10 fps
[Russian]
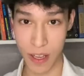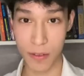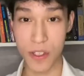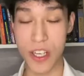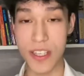в
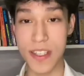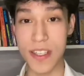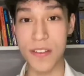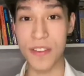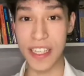честь
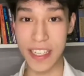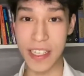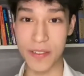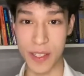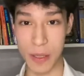
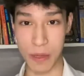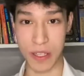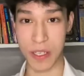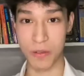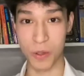великого
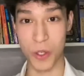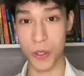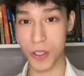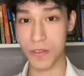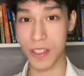немецкого
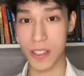ученого